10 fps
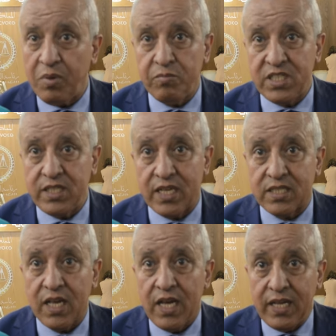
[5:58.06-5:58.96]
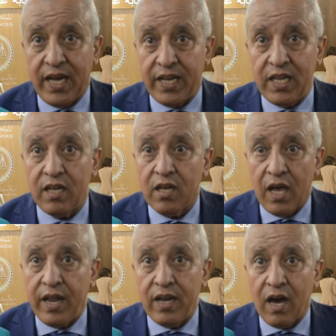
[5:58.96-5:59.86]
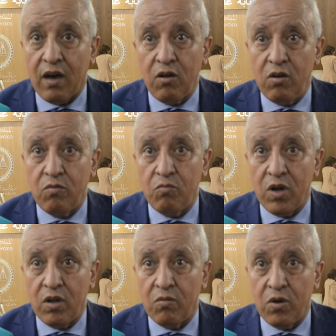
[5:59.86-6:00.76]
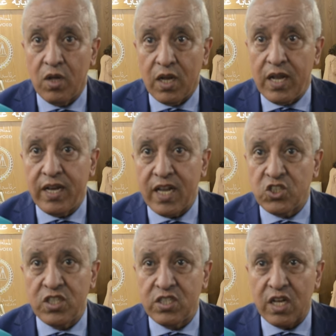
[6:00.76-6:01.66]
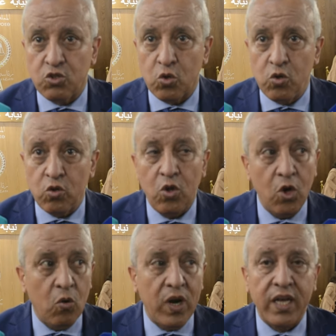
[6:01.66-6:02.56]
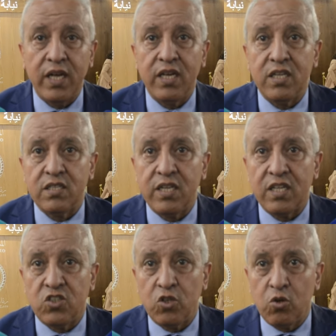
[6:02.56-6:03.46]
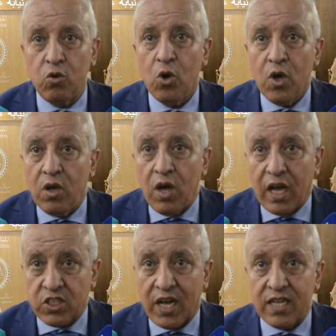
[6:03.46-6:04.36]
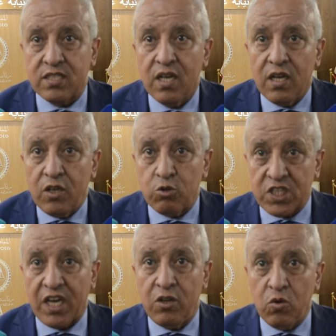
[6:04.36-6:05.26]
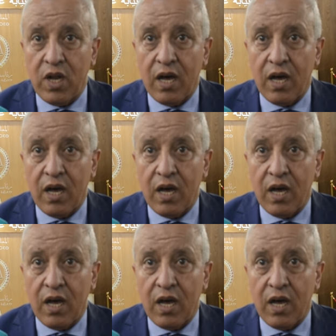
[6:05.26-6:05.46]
بامتياز يعني ان لن نجد جنود ولكن نجد اشخاص يتقنون